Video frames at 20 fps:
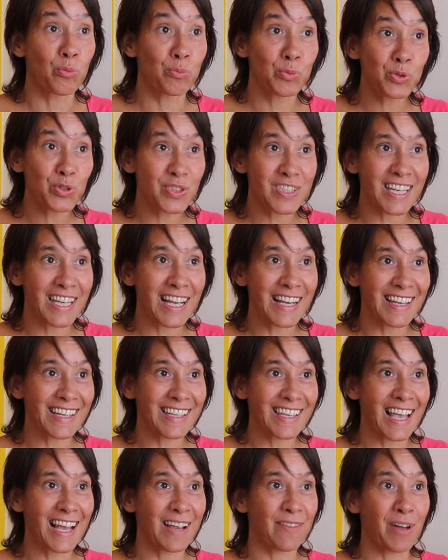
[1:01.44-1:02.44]
monde. C'est quelqu'un
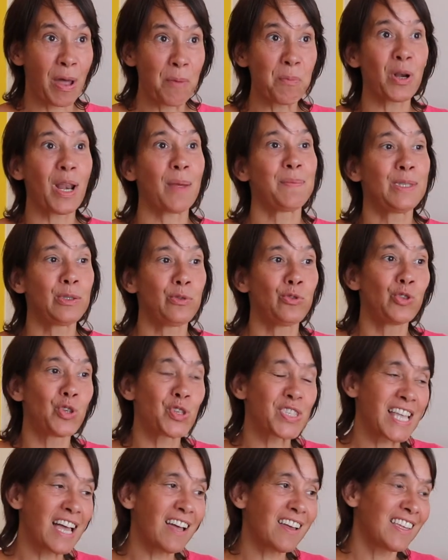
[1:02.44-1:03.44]
qui a vraiment l'habitude de
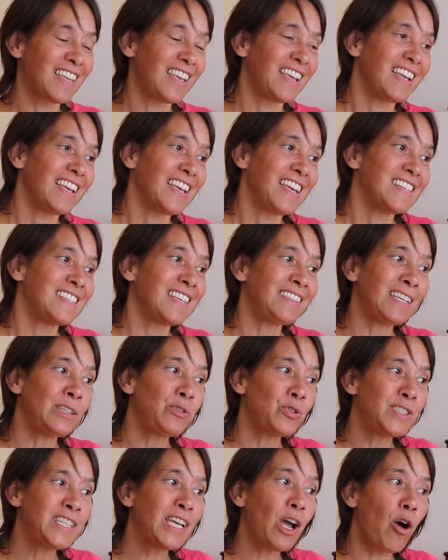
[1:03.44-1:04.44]
ça. C'était
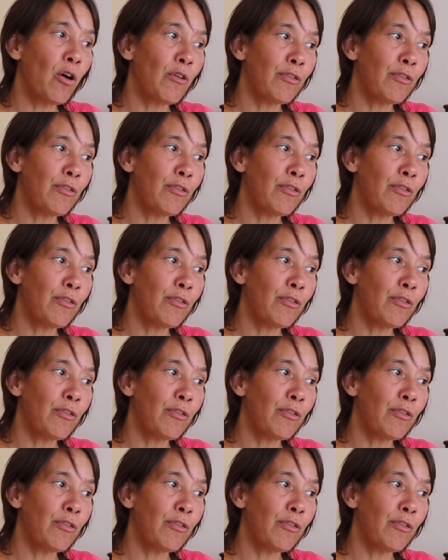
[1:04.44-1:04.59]
de dire, en